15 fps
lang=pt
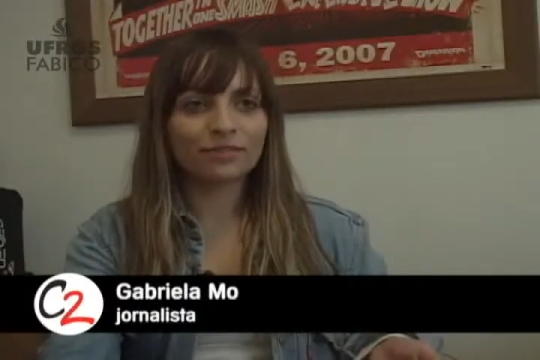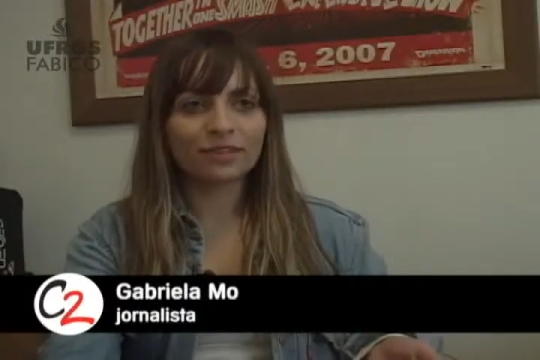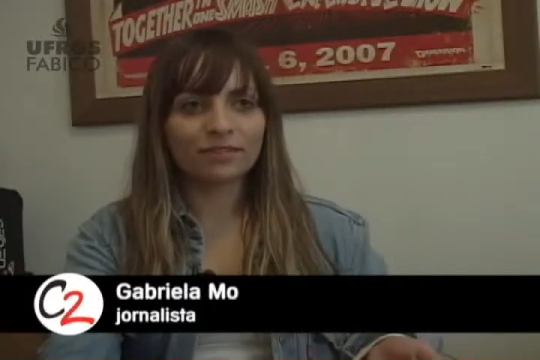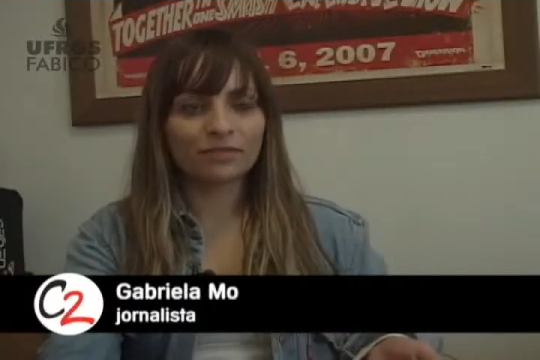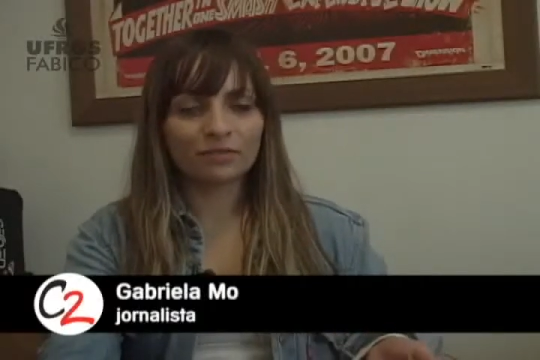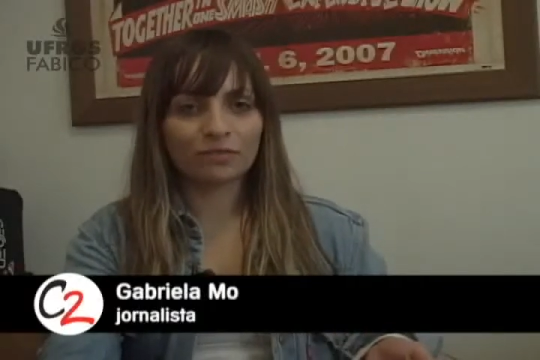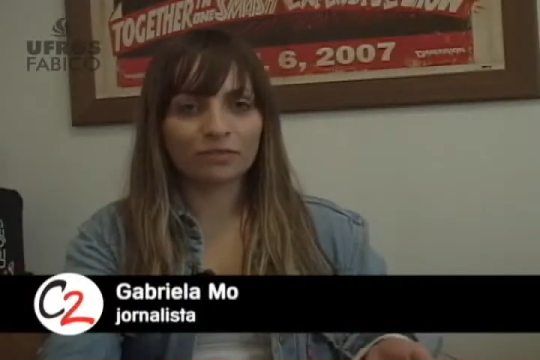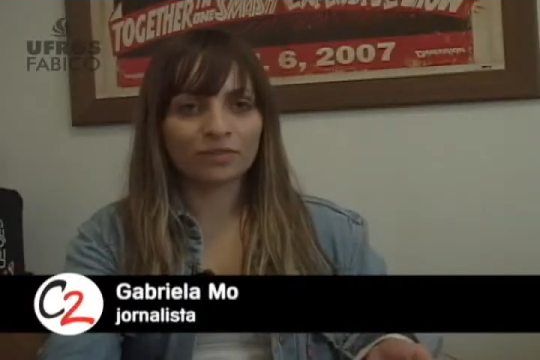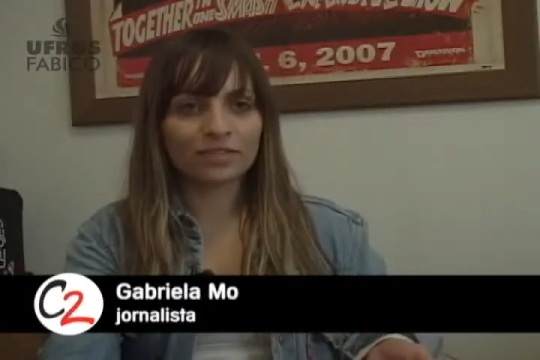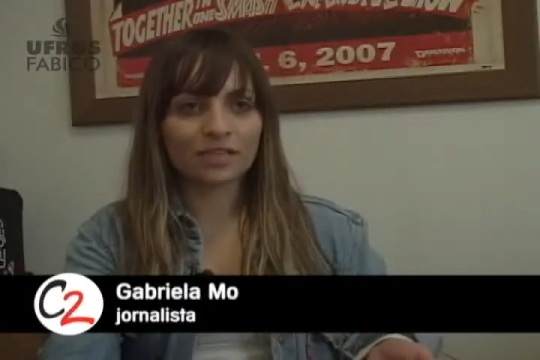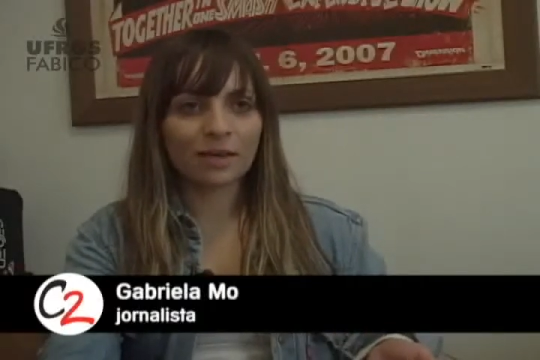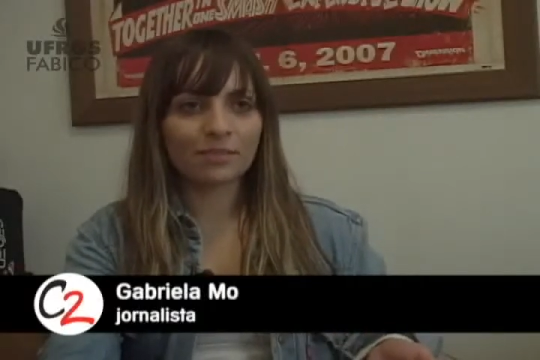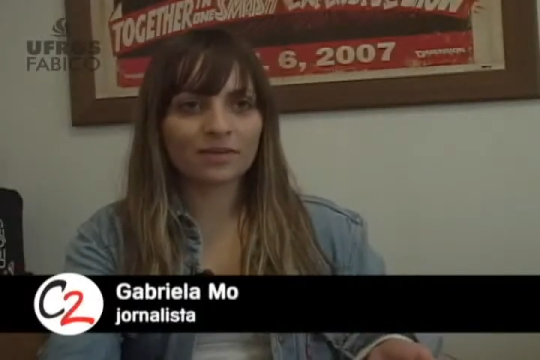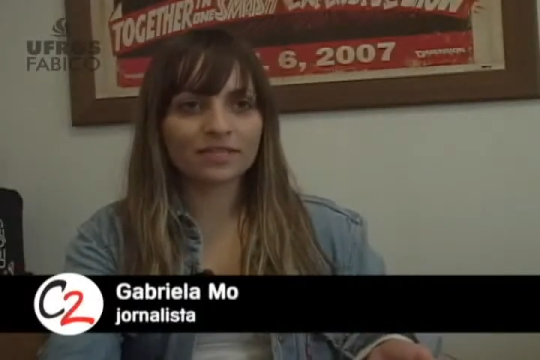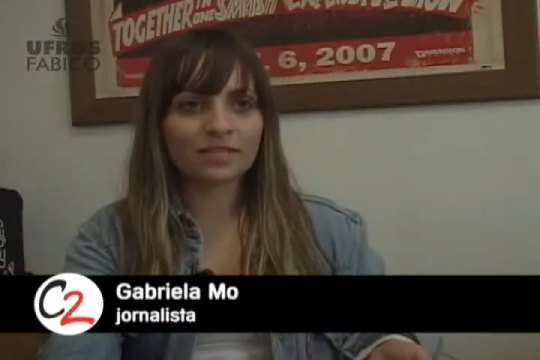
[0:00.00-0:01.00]
e vão
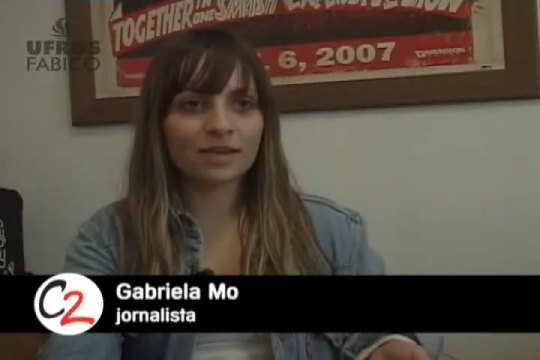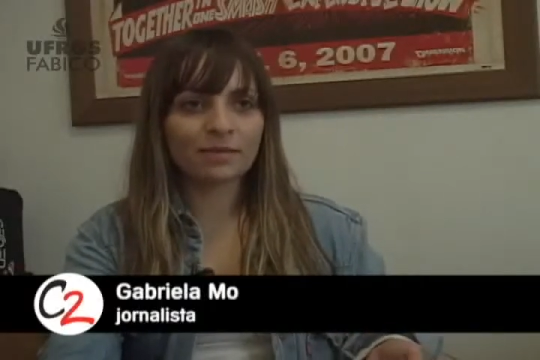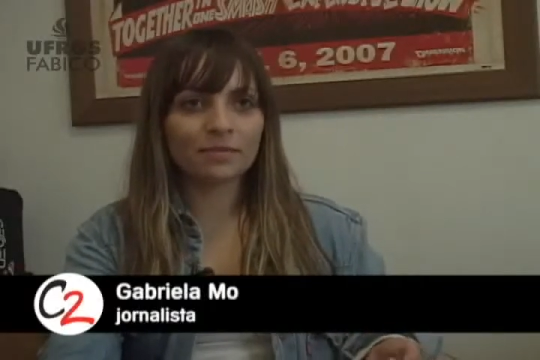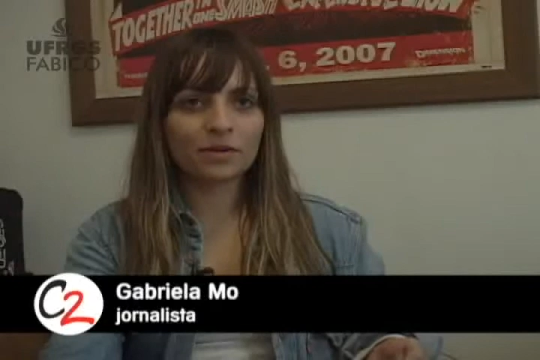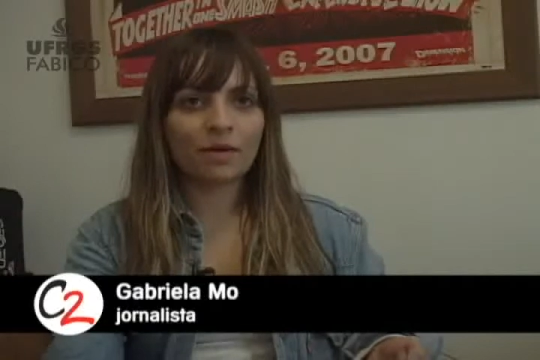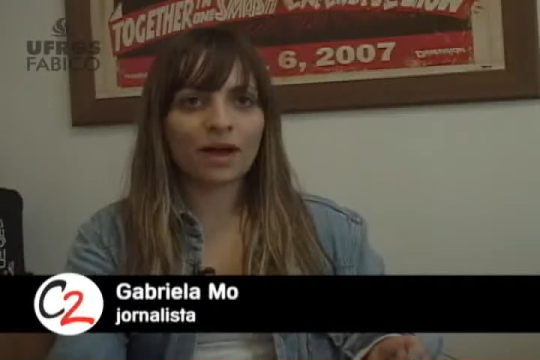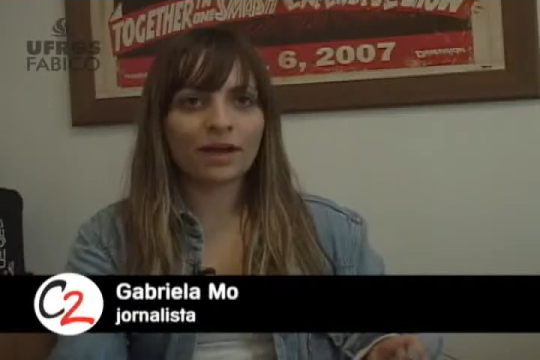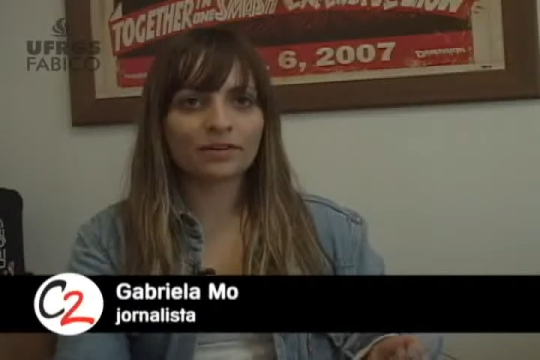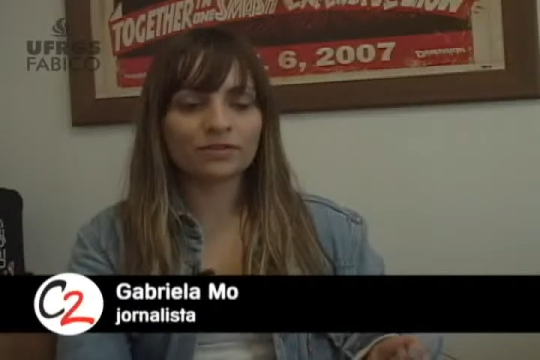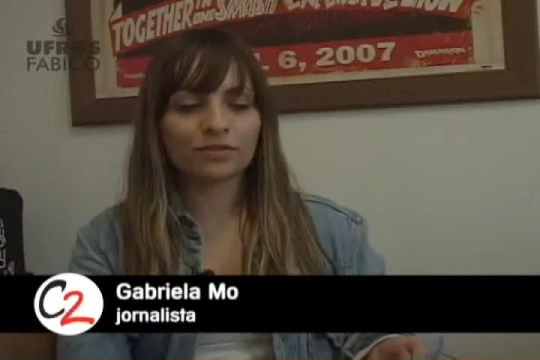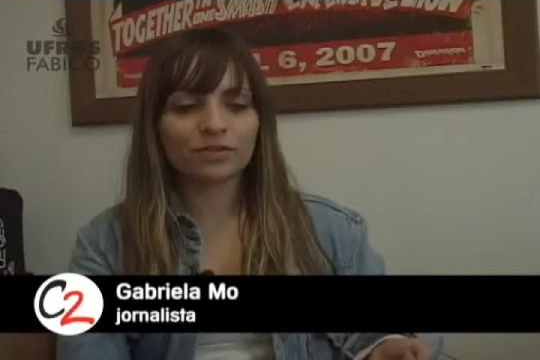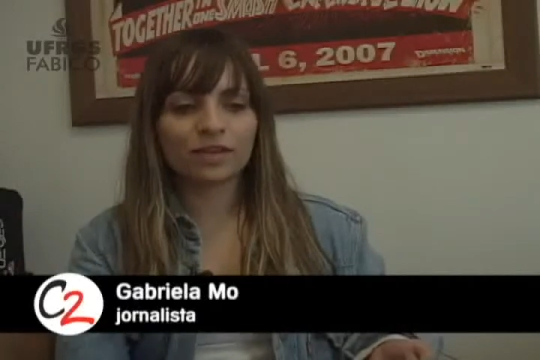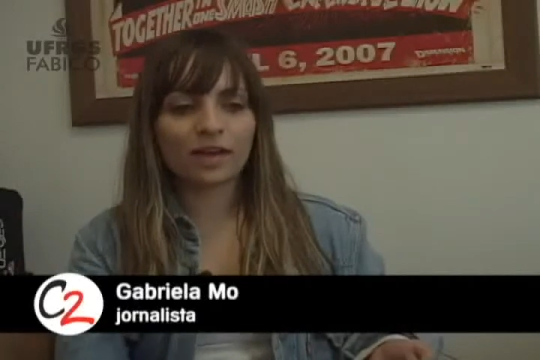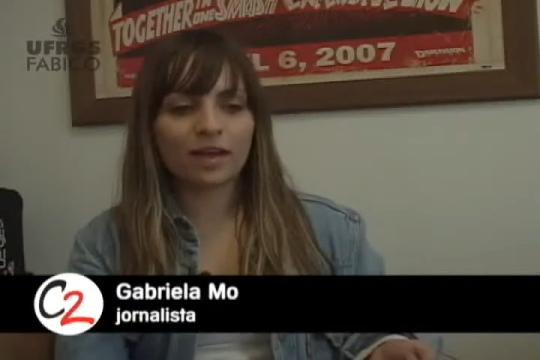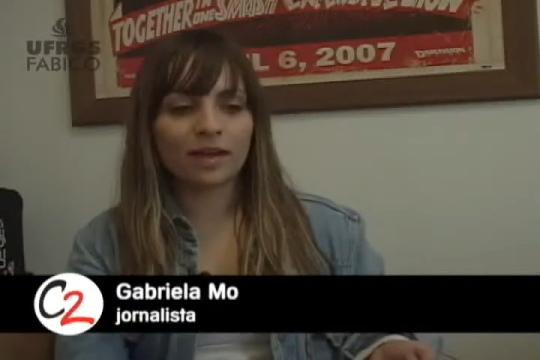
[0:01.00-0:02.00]
influenciar para sempre, eu acho,
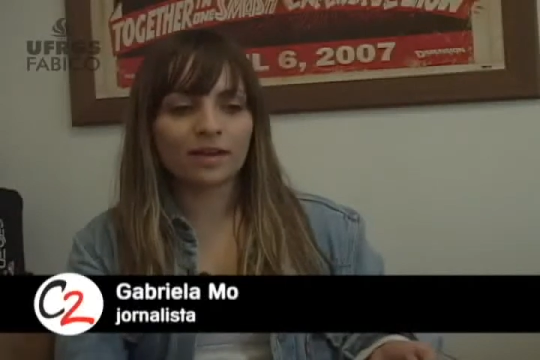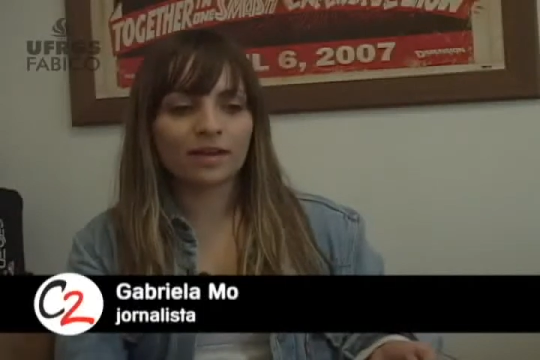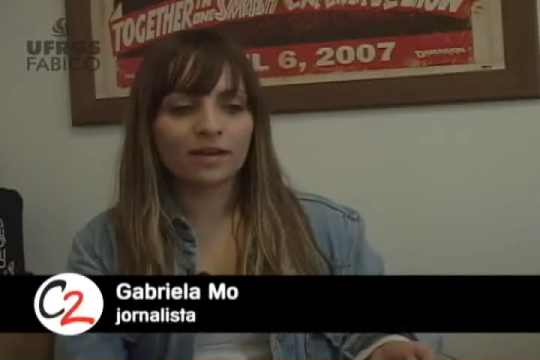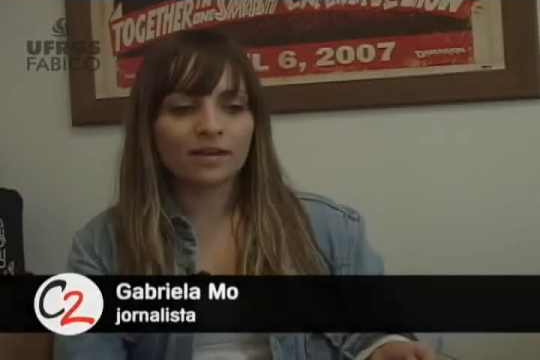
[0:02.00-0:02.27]
que é,